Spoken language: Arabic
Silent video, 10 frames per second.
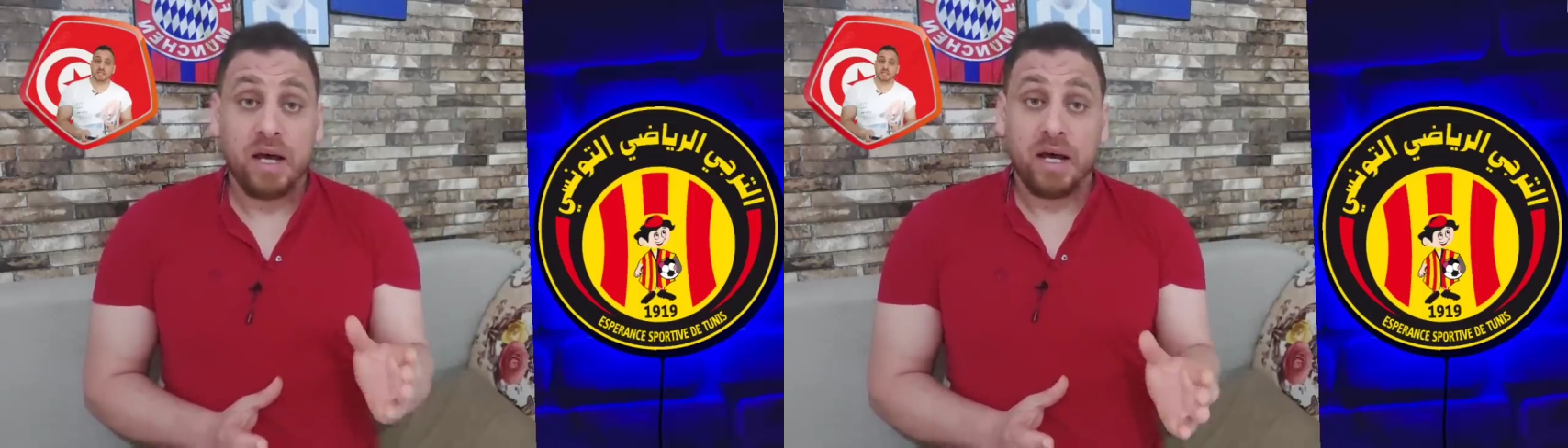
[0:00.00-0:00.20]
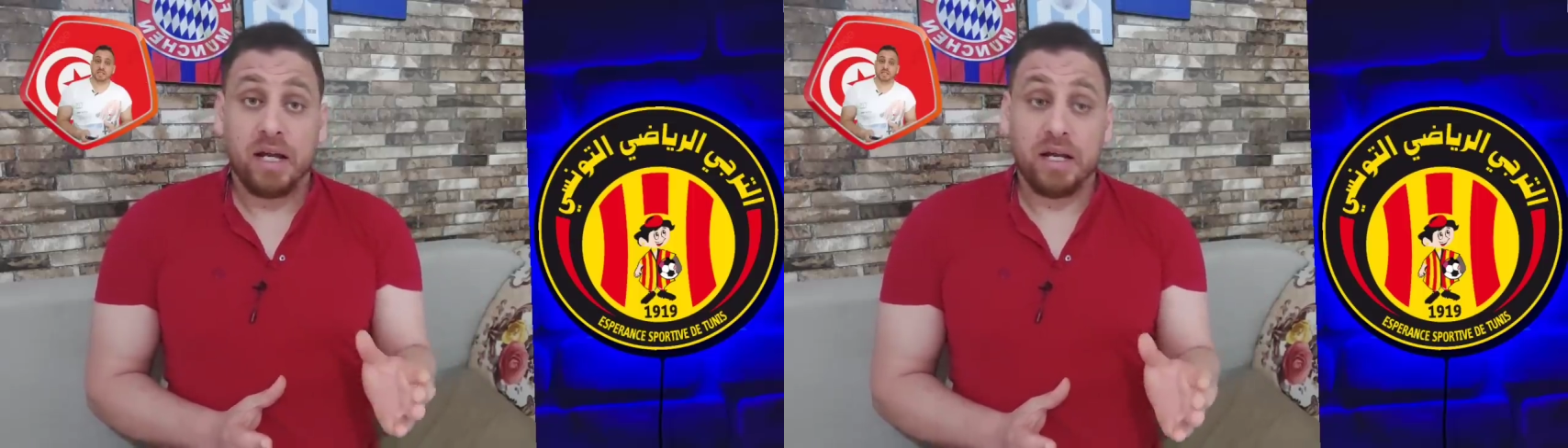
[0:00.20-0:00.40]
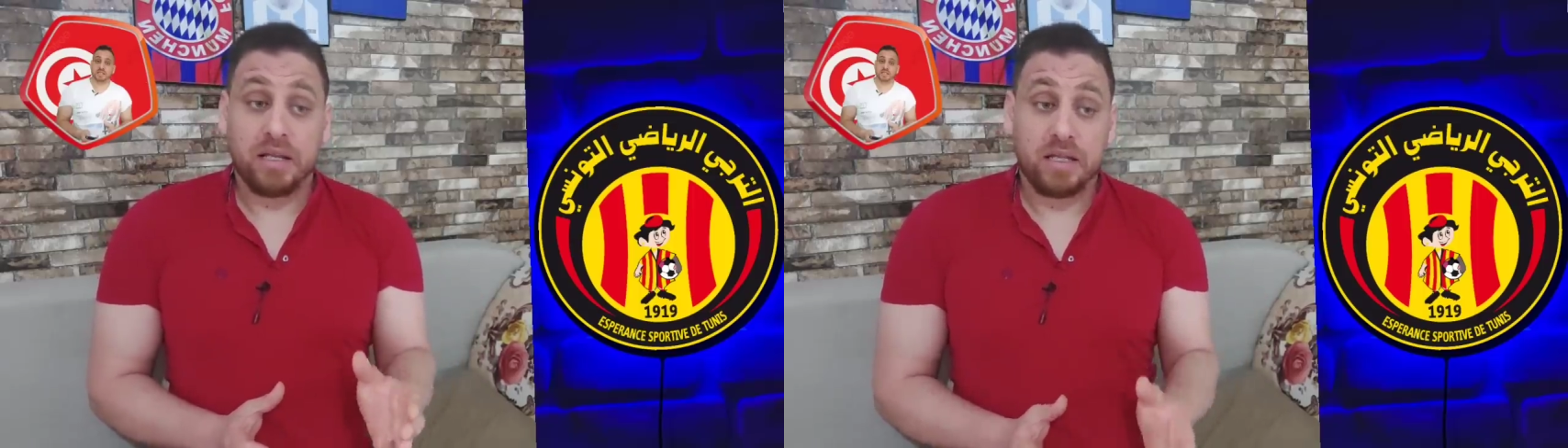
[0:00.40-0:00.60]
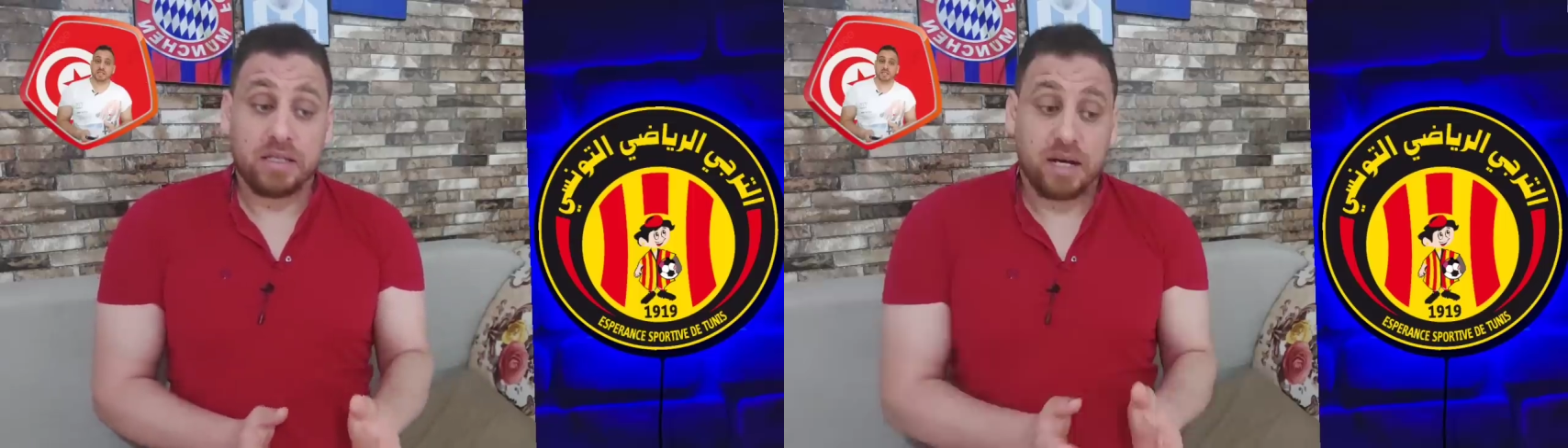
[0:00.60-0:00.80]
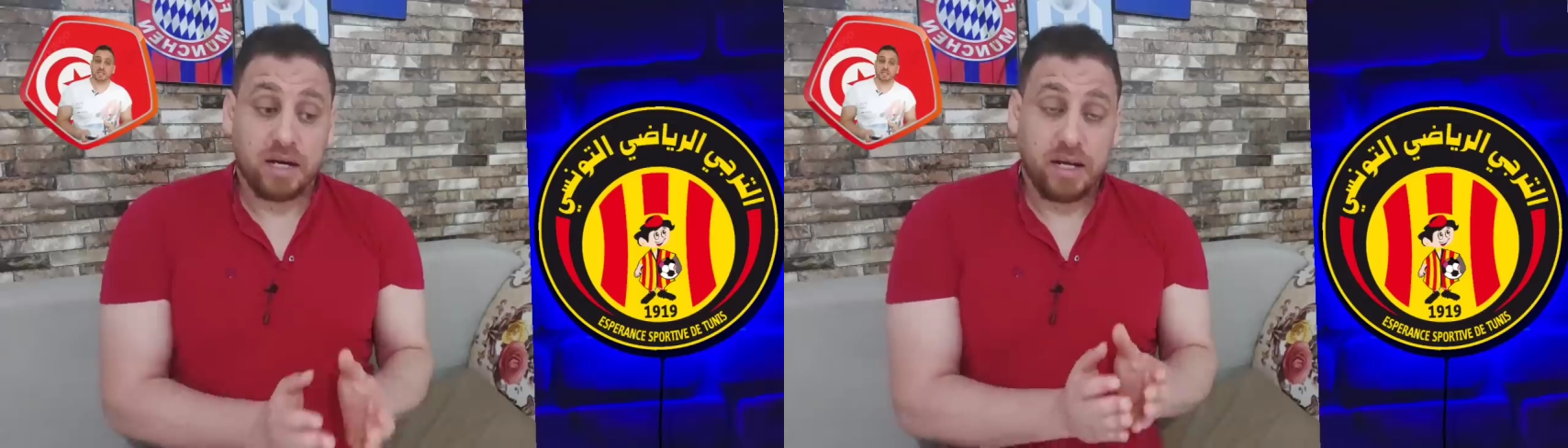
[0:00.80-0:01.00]

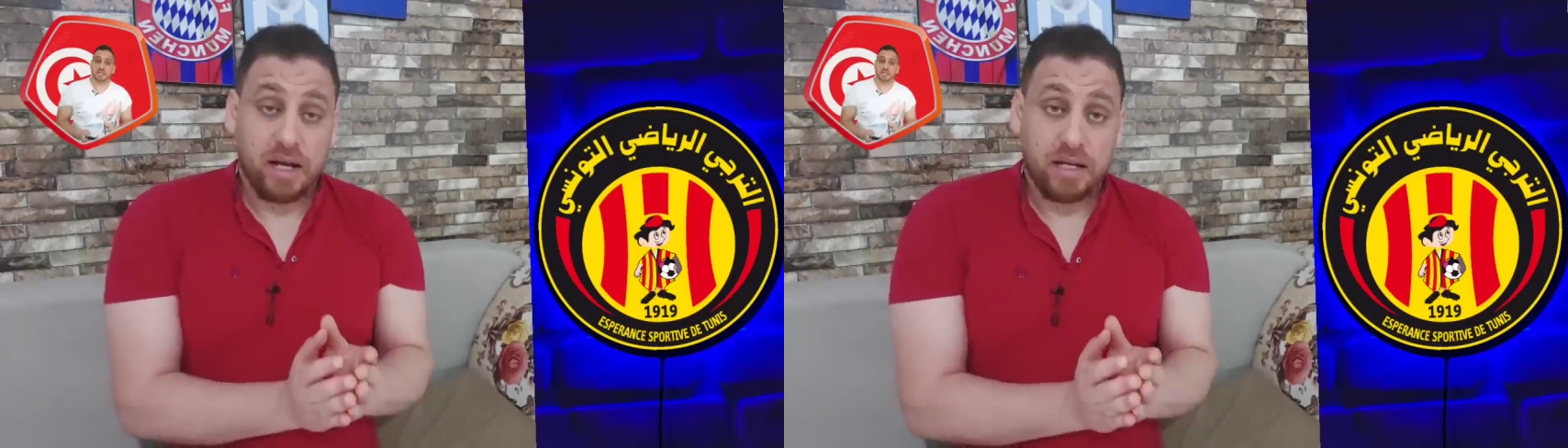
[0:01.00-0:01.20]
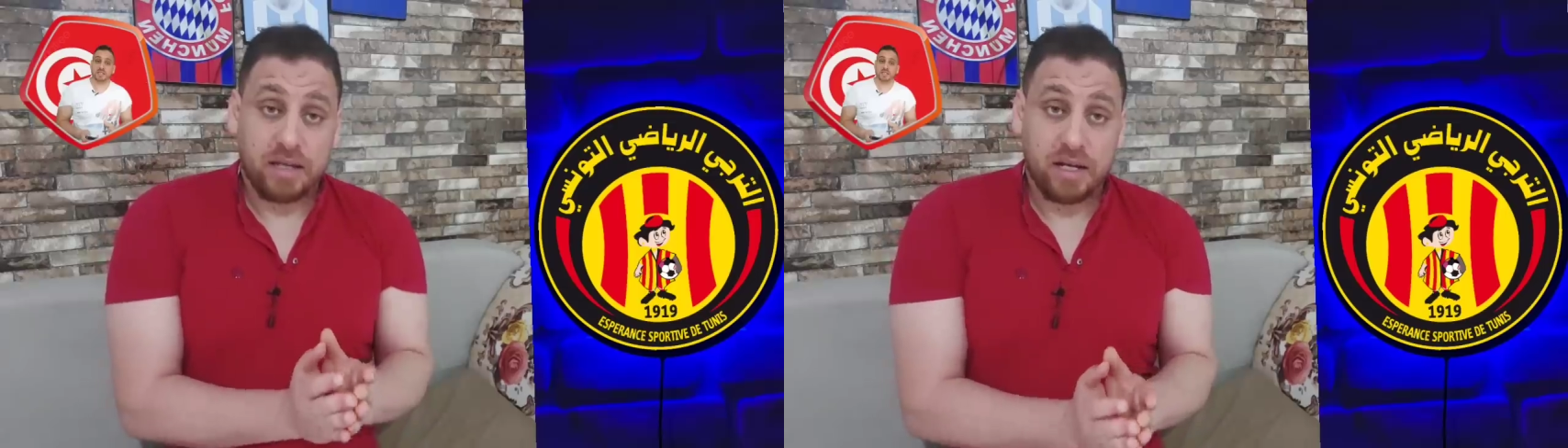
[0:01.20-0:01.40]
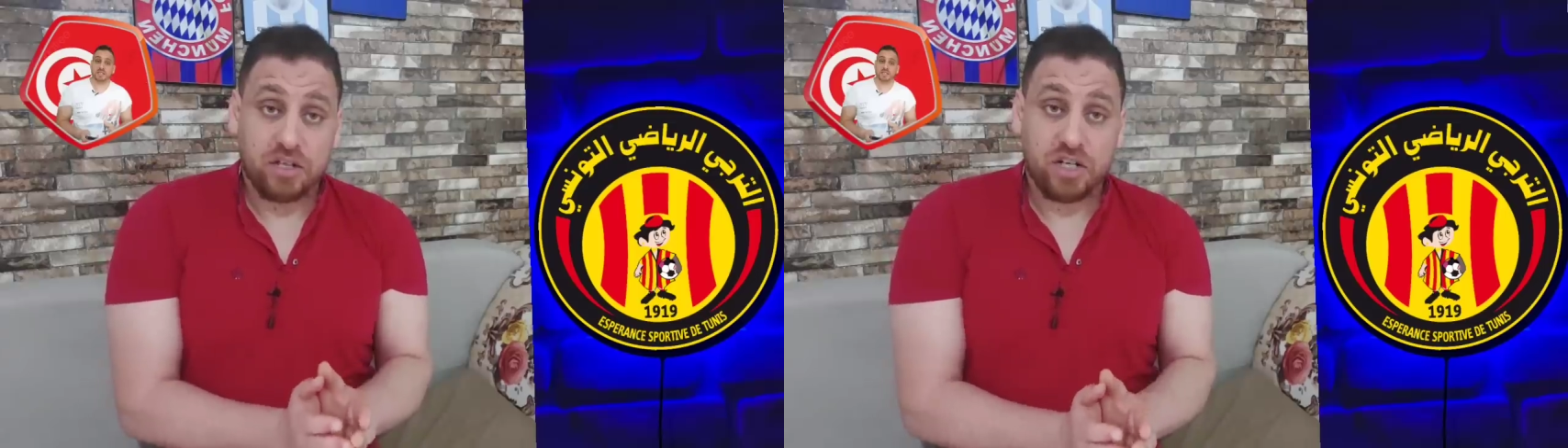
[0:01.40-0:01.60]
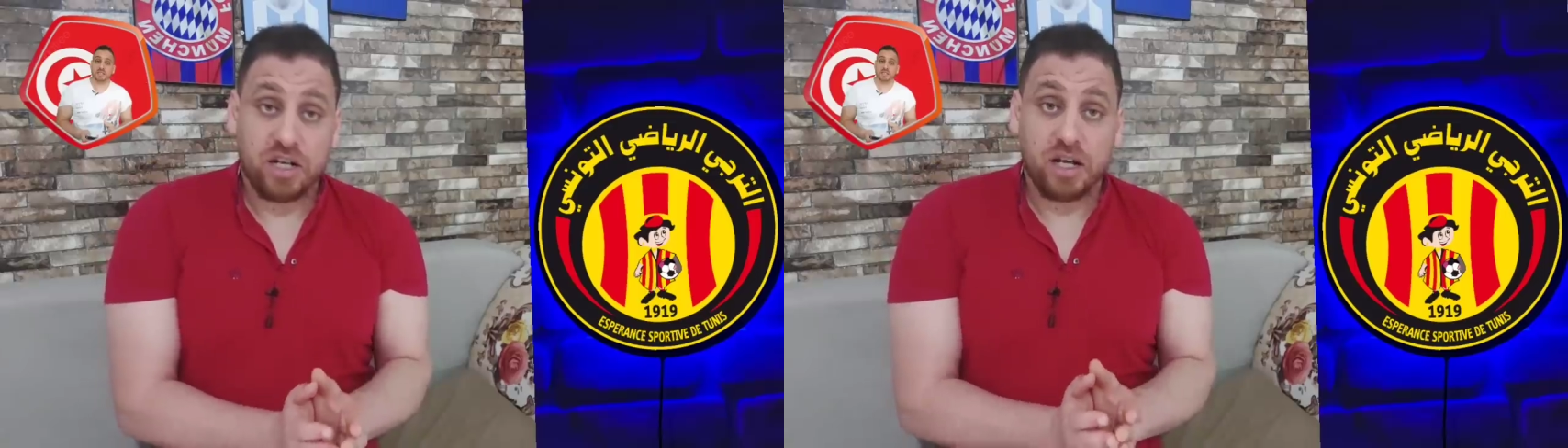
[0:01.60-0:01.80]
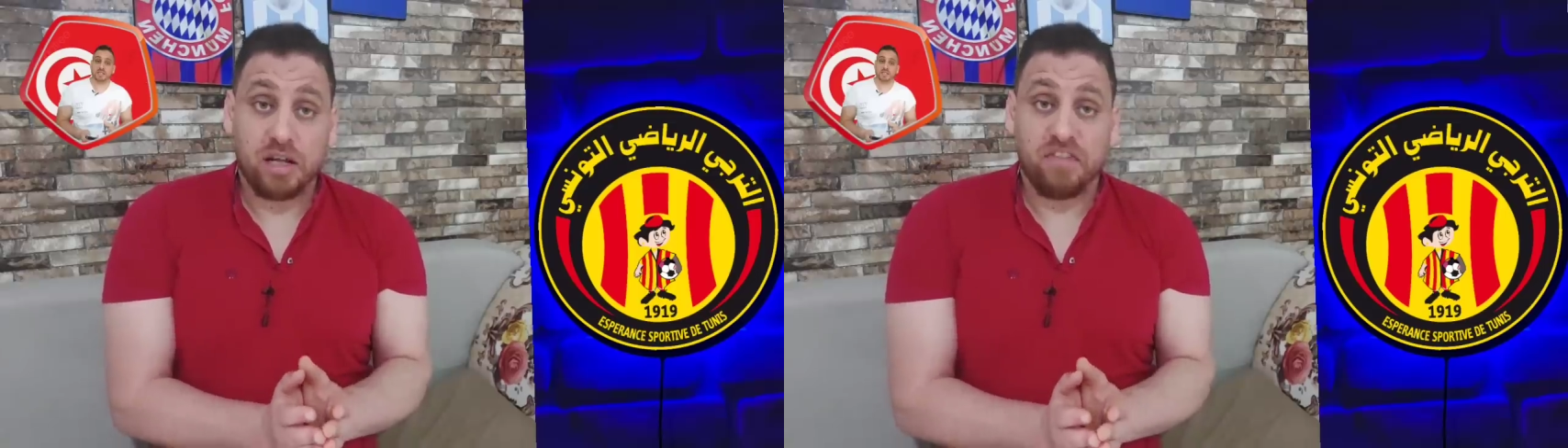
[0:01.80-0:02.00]
الانتصار يعني الترجي
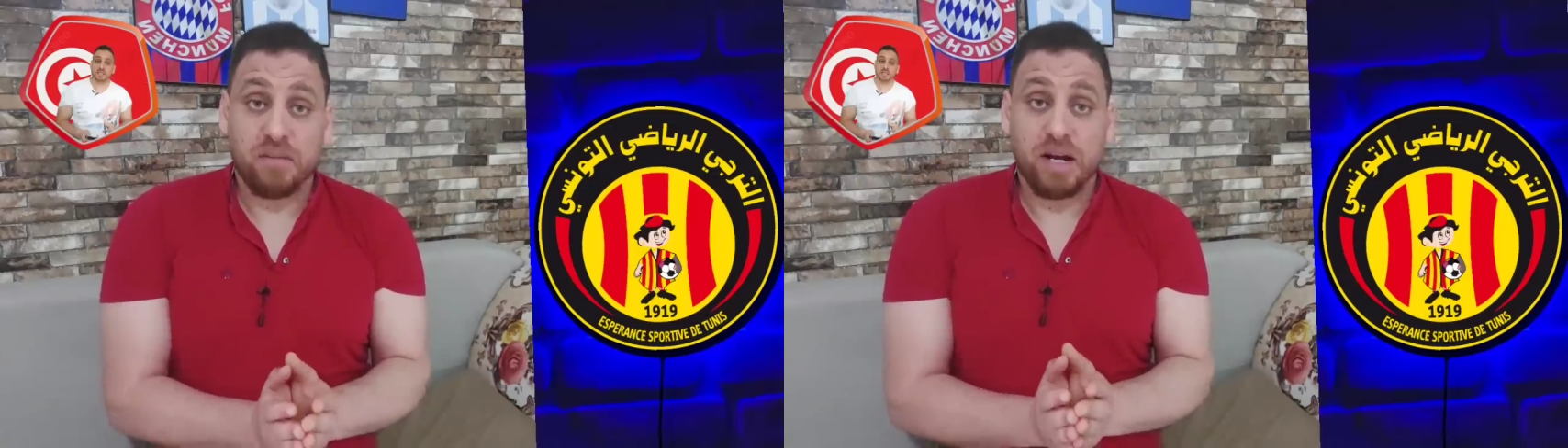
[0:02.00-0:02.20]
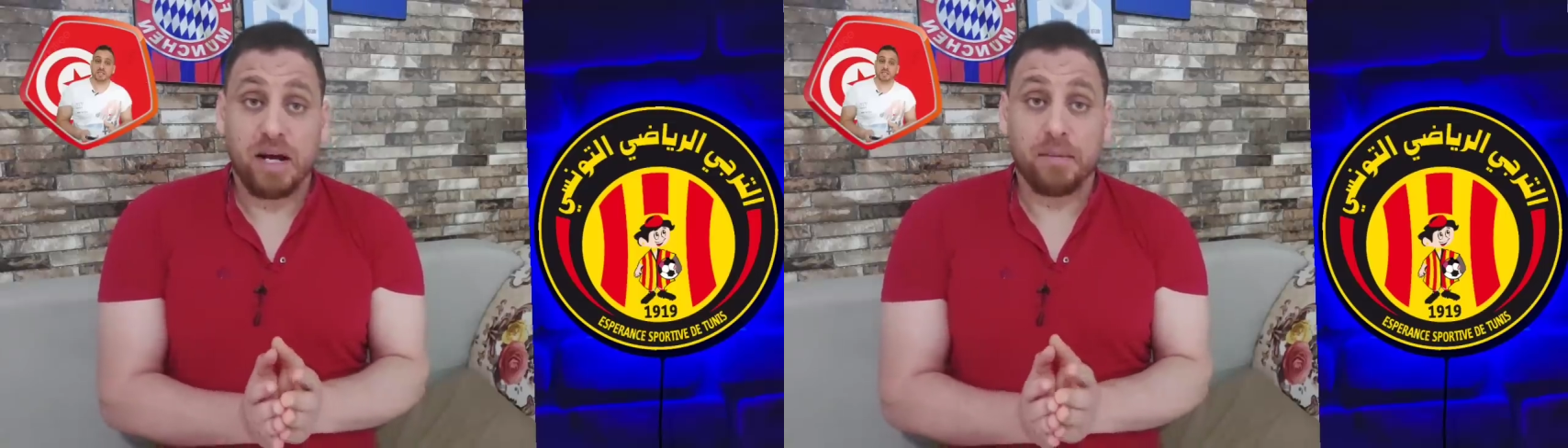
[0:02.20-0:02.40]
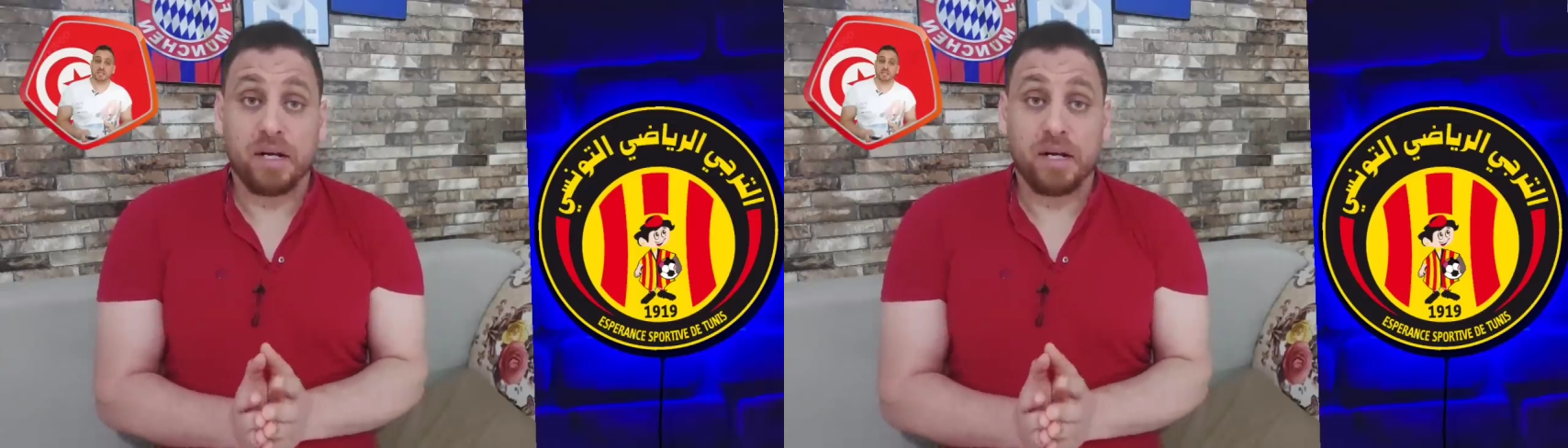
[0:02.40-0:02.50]
الرياضي في ملعب